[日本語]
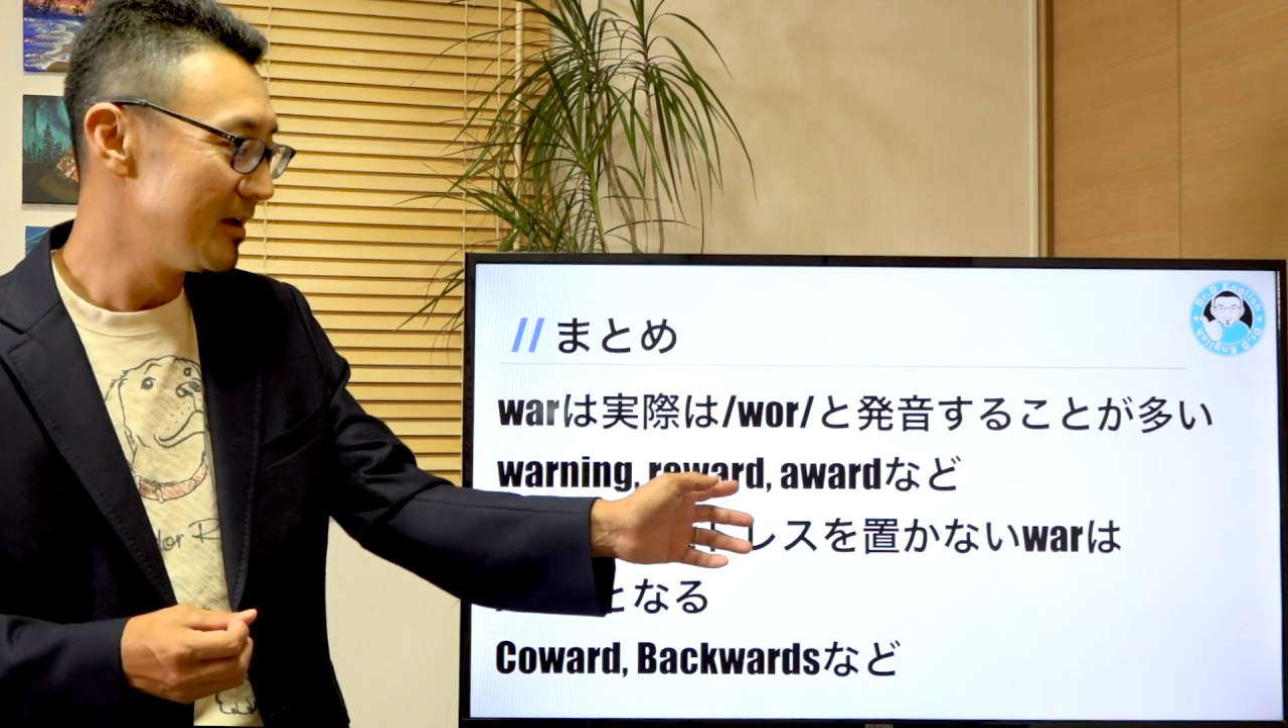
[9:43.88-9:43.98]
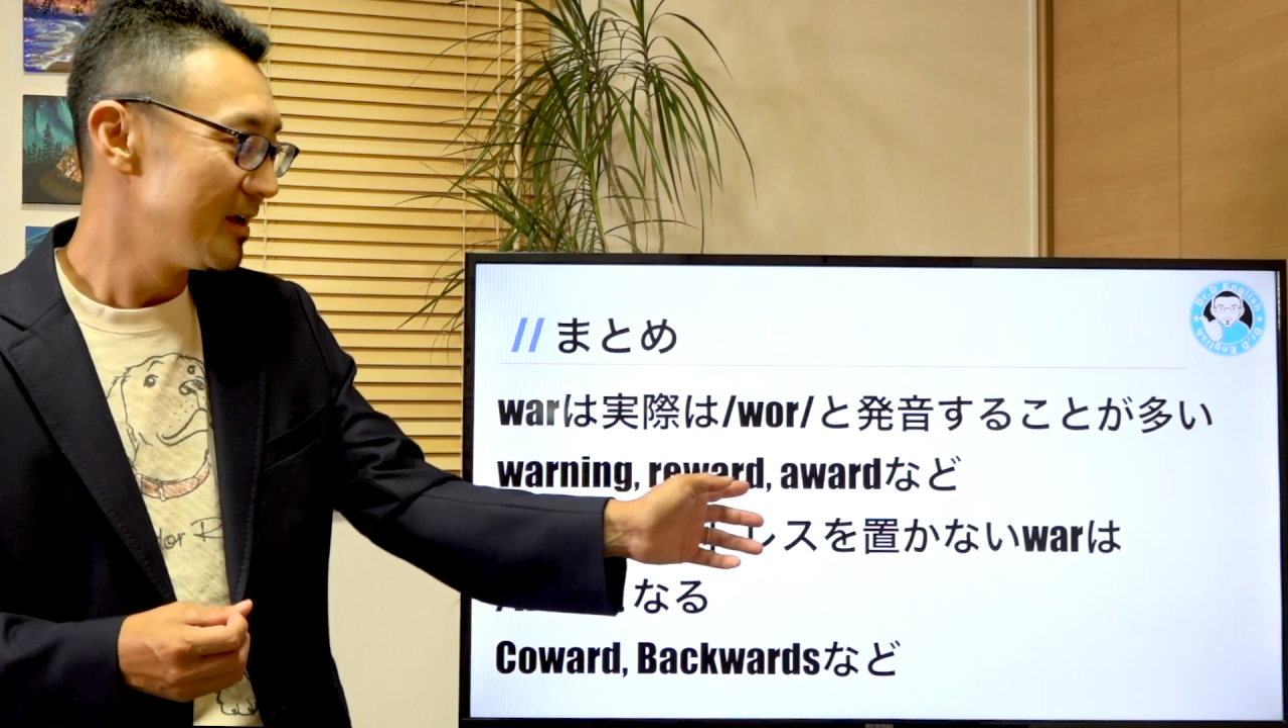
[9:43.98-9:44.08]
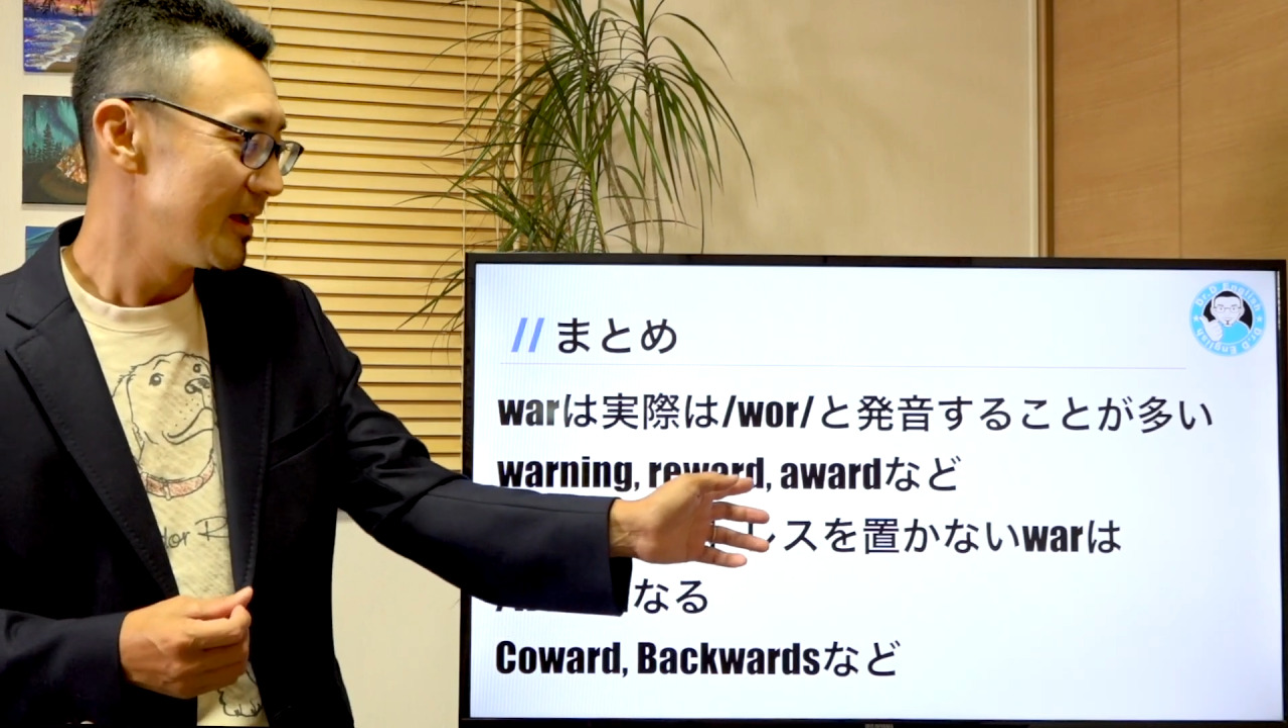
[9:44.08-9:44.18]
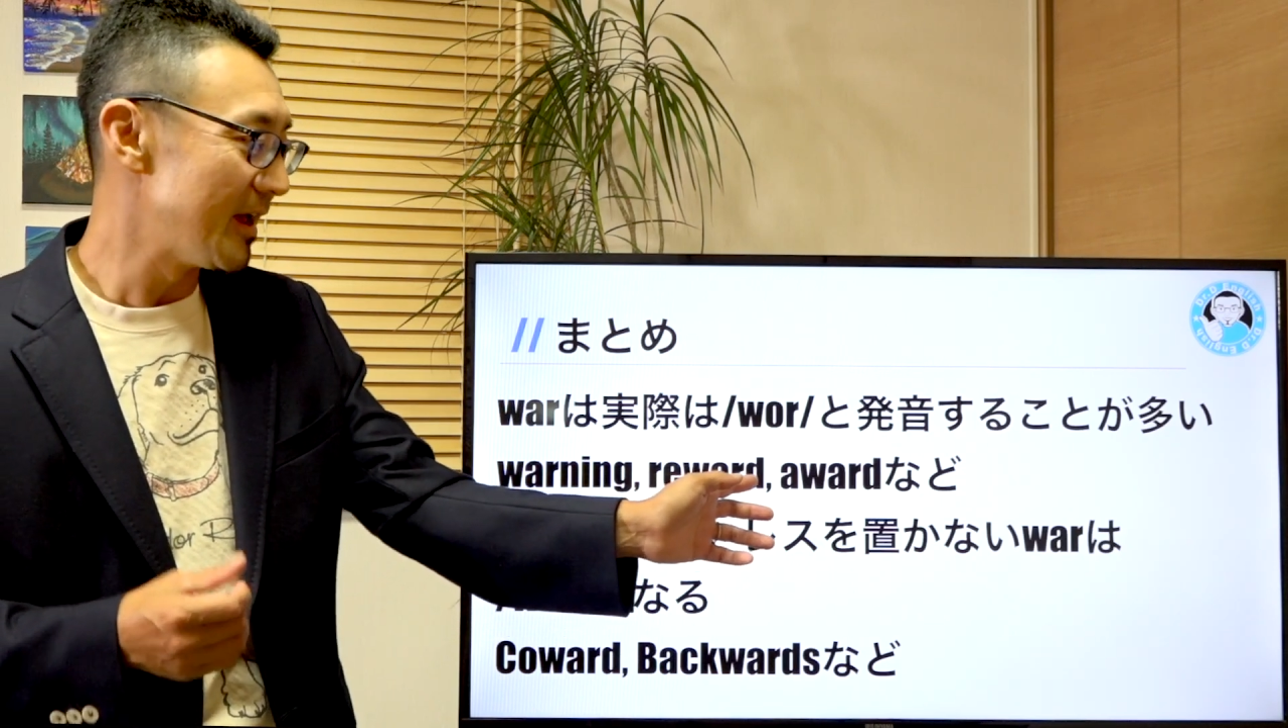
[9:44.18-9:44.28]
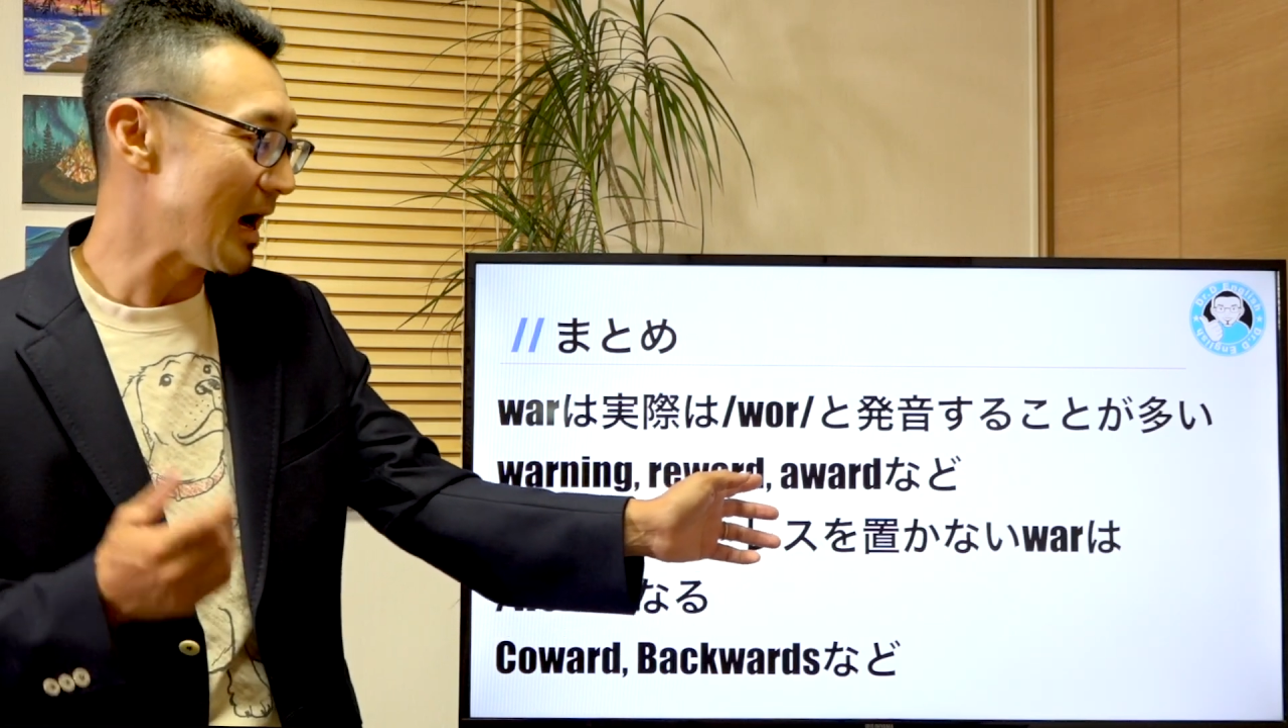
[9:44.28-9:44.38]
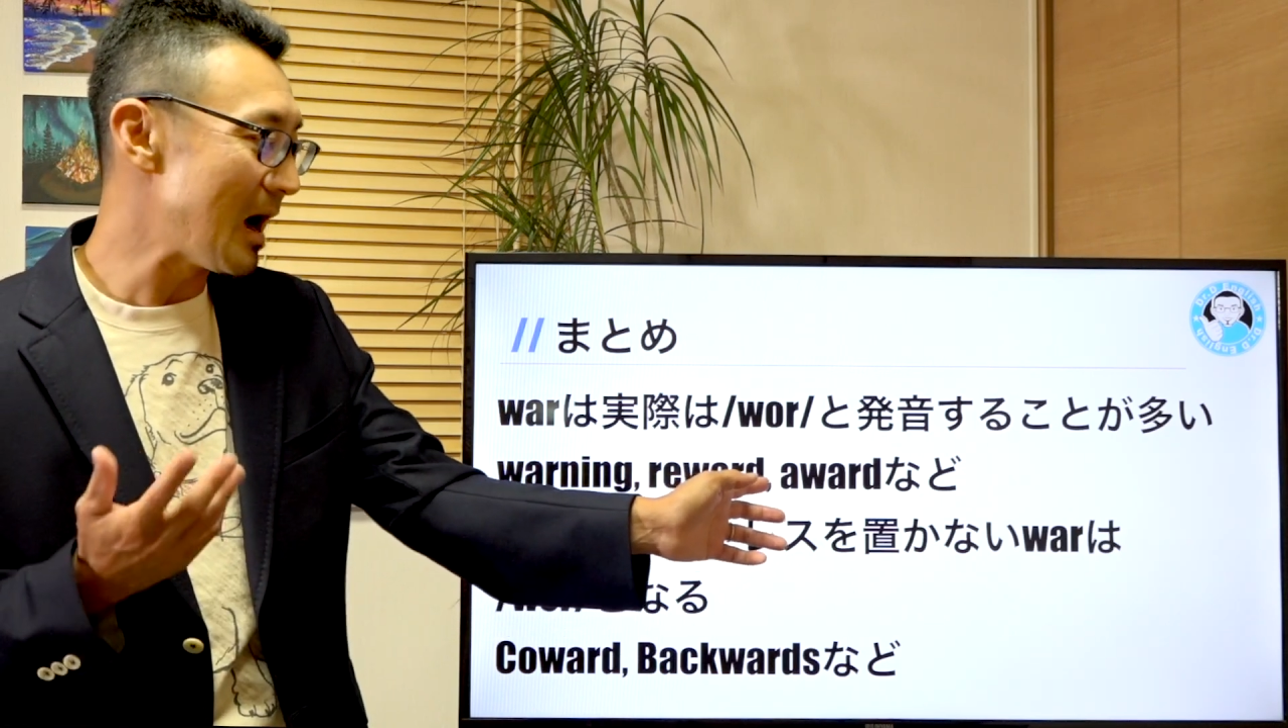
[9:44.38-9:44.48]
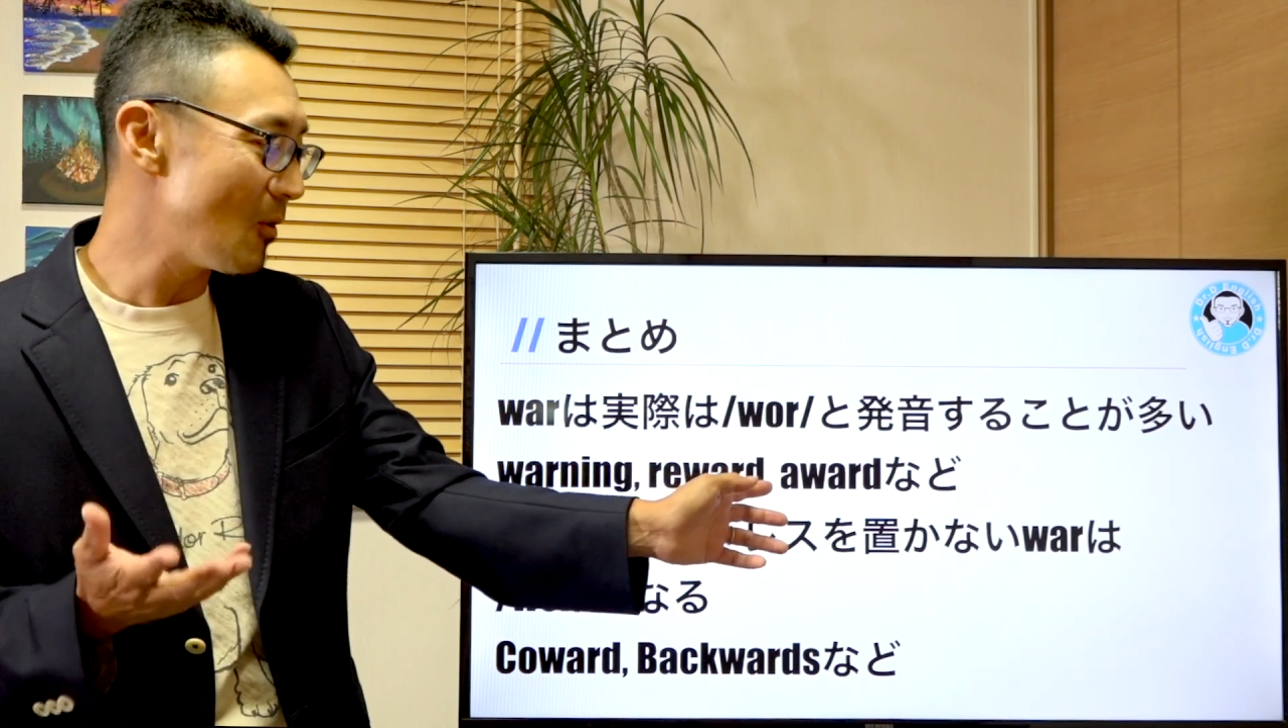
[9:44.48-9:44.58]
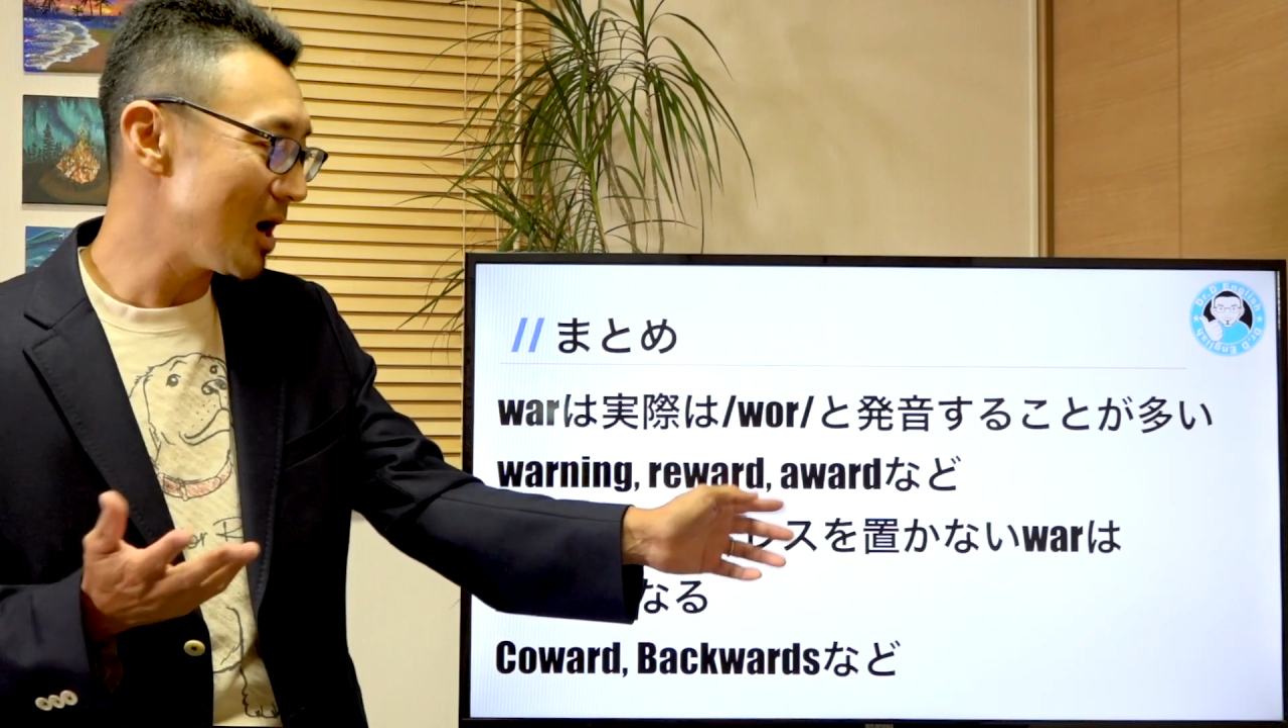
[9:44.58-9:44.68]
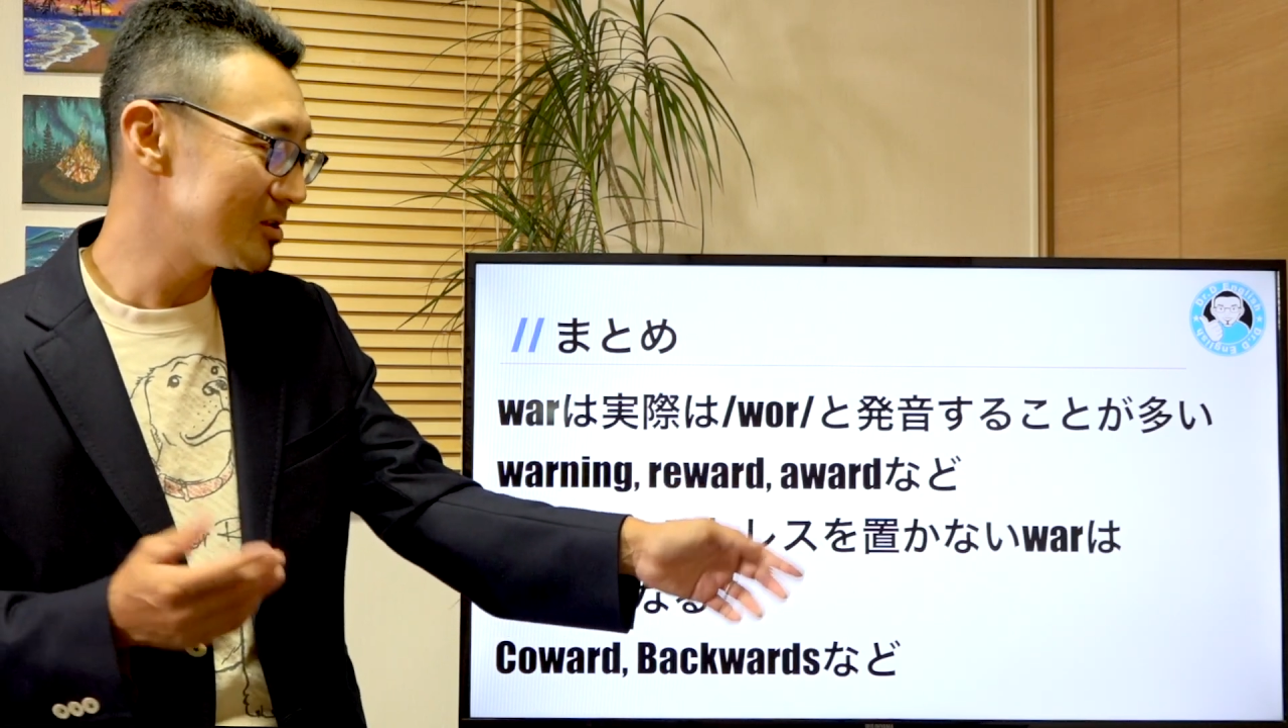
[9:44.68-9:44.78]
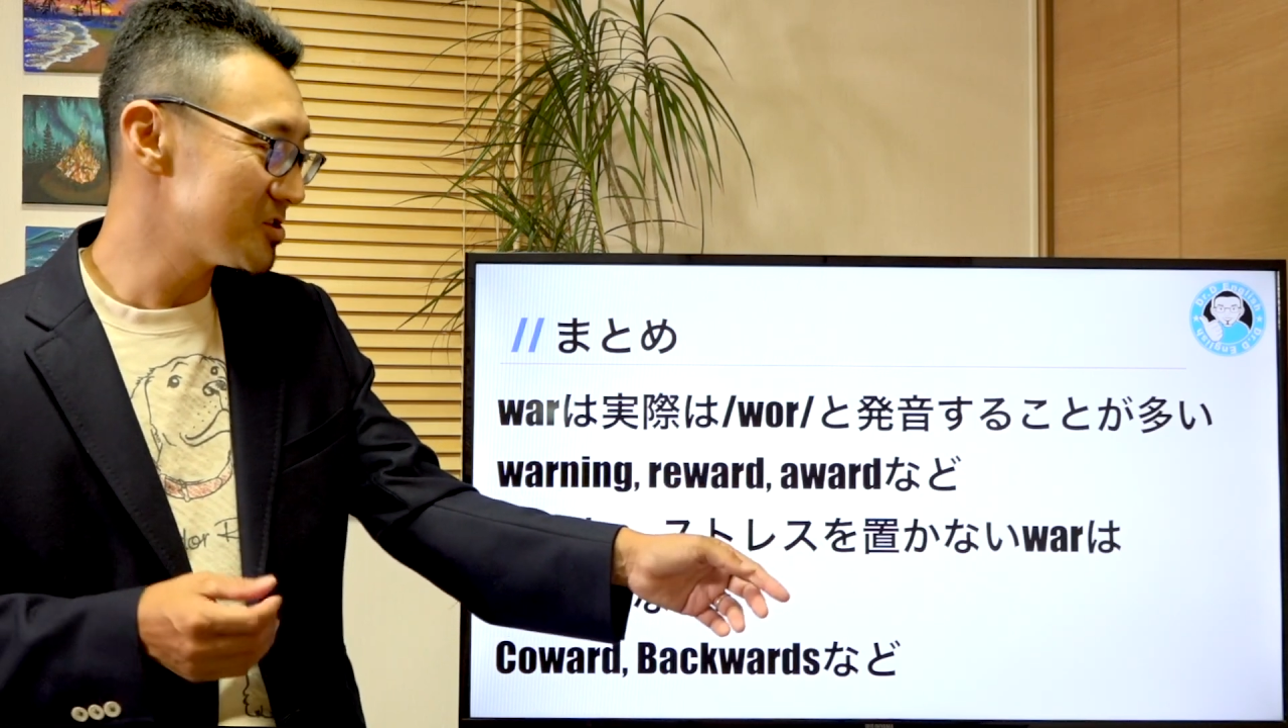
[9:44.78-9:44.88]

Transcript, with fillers: えー、アワード